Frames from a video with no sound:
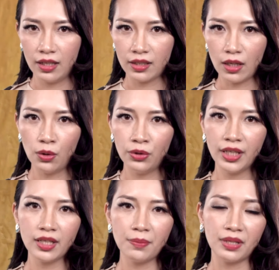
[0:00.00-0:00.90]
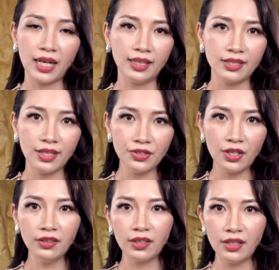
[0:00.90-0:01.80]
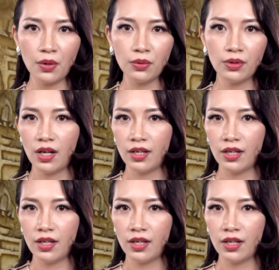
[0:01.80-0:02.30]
Các lối đi ngầm này sẽ dẫn tới đâu?